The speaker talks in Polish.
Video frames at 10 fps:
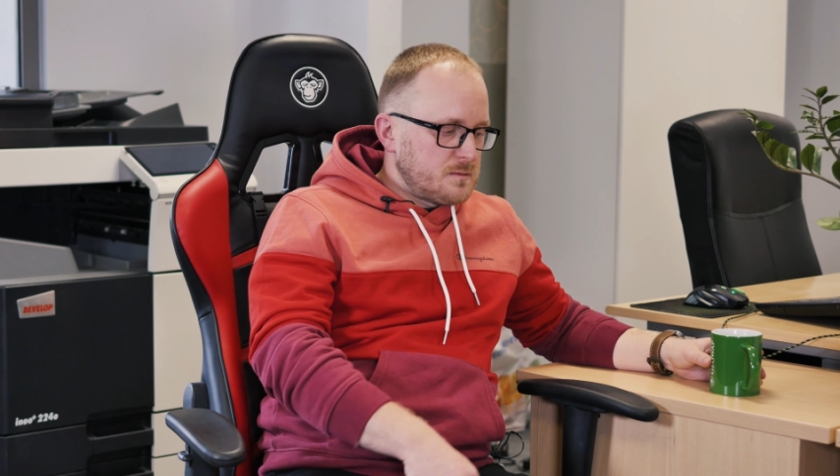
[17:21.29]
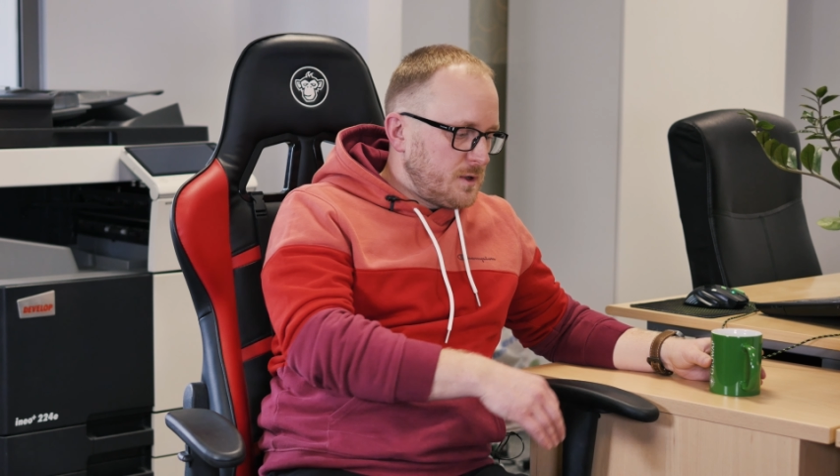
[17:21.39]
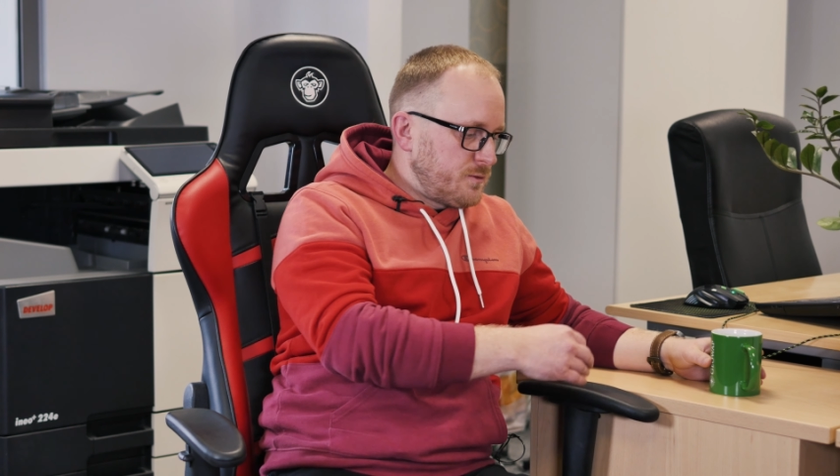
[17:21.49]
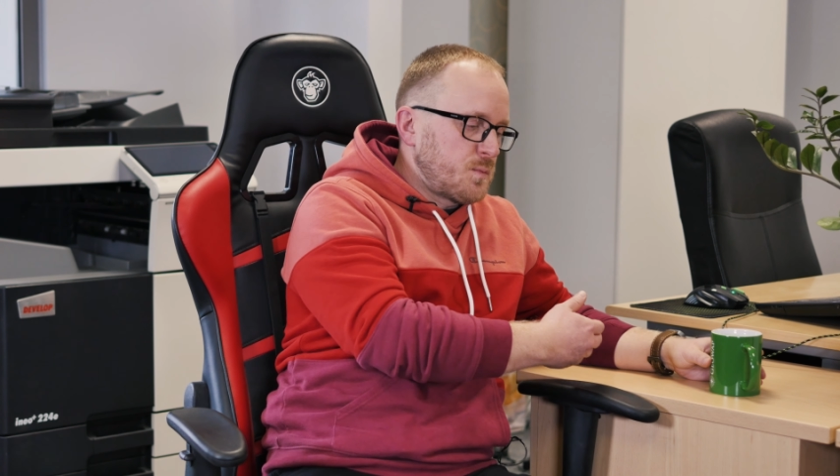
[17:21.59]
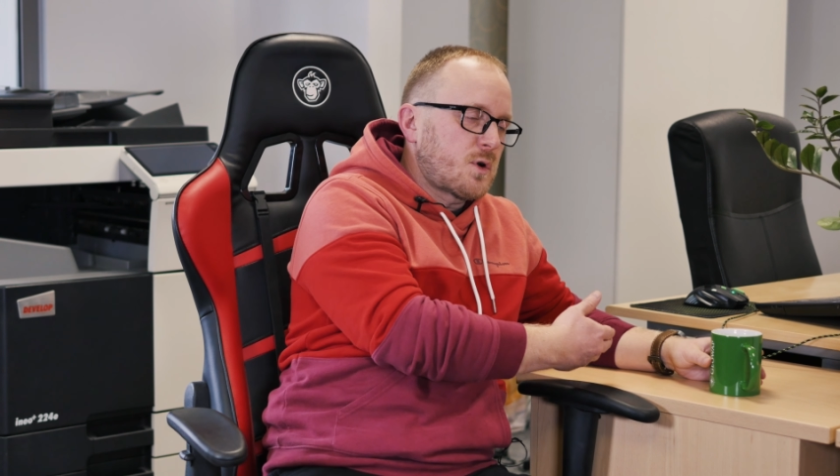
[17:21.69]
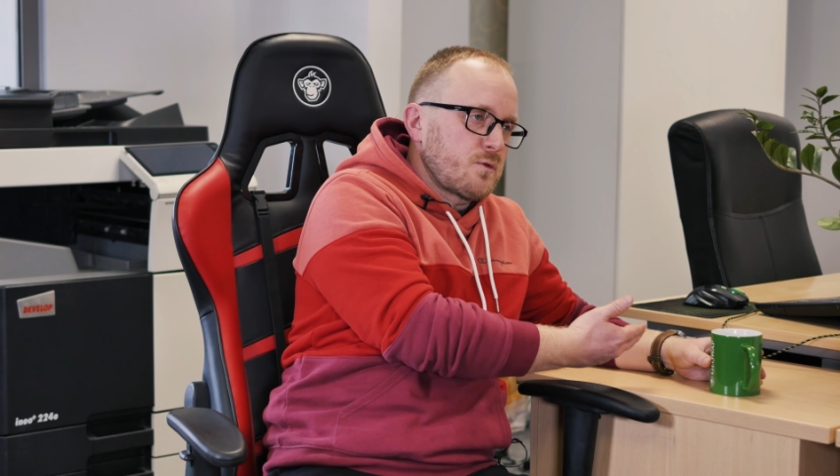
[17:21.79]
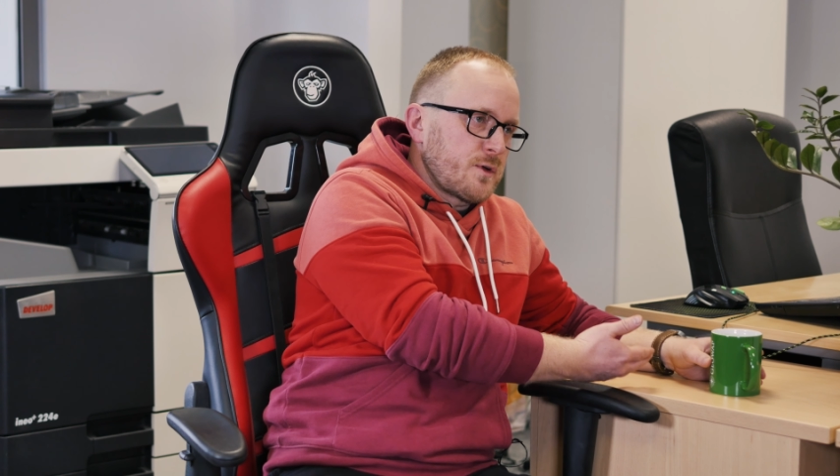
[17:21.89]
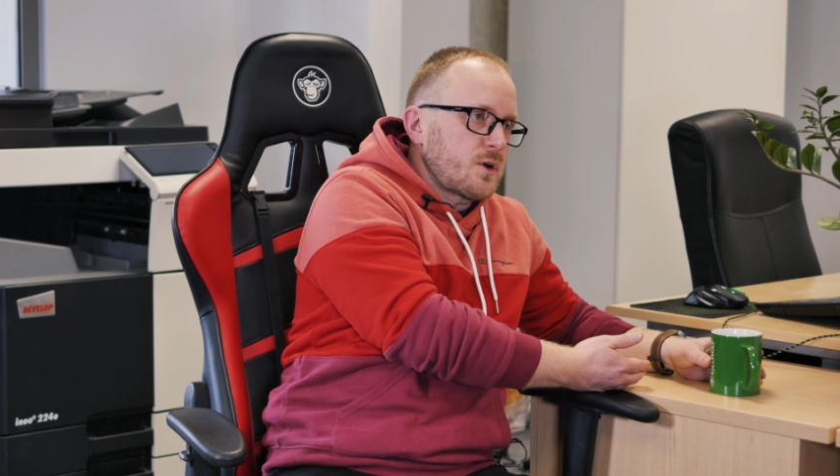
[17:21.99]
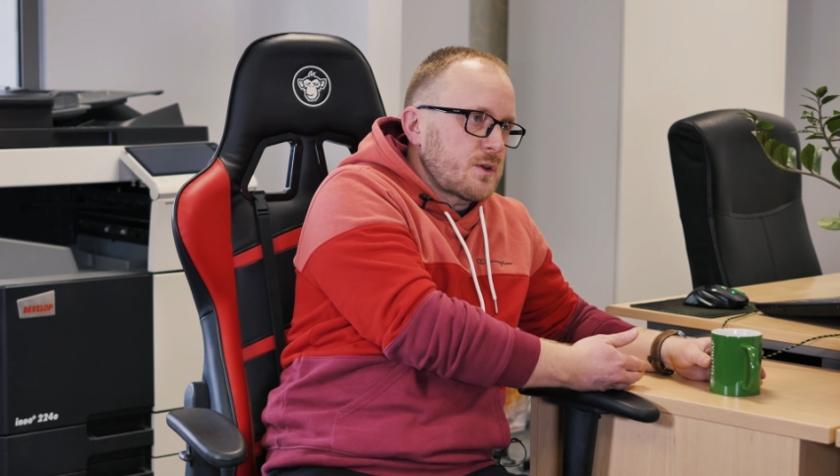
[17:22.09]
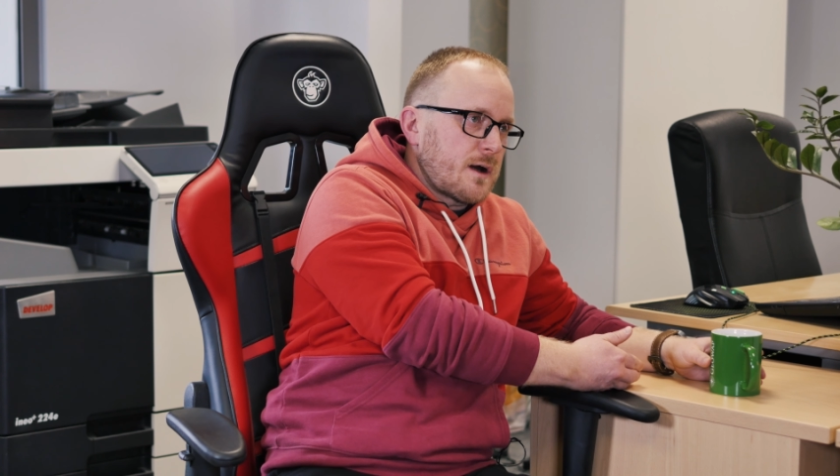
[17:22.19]
i wyboru
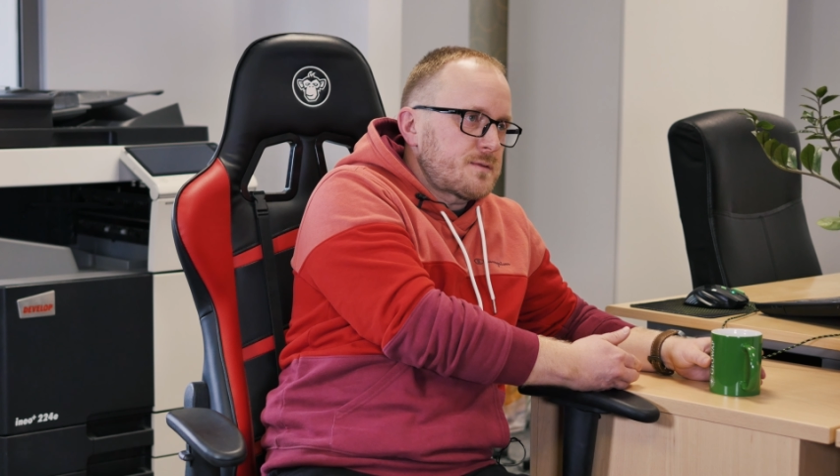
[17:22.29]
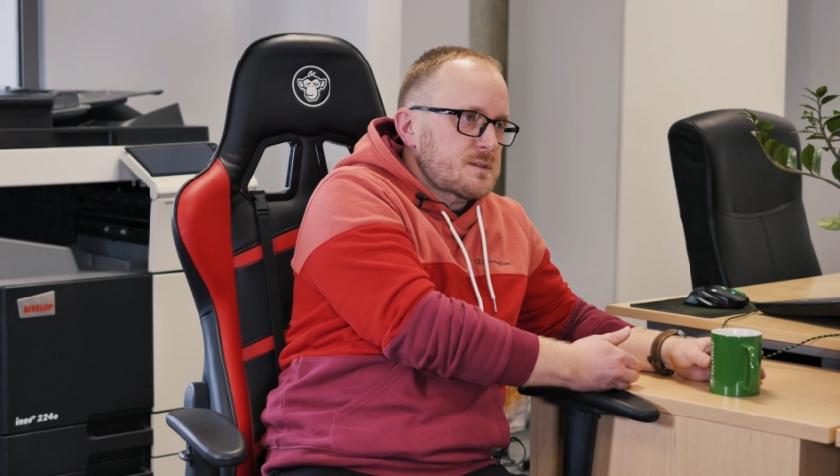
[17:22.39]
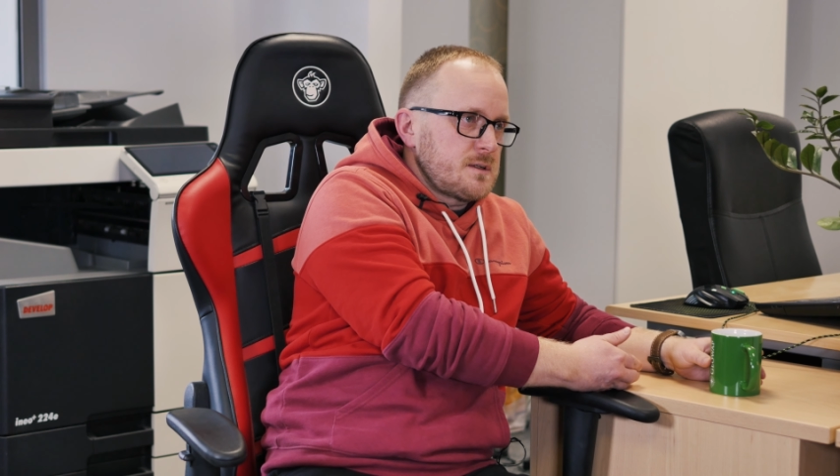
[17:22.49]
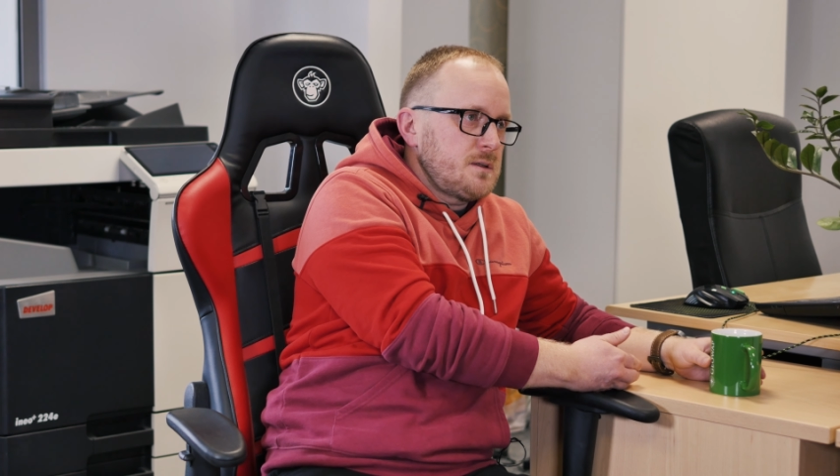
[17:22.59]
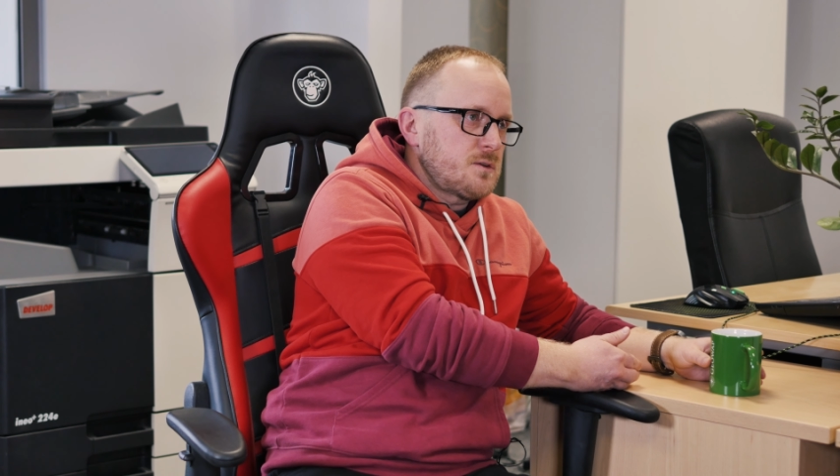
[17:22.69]
wykonawcy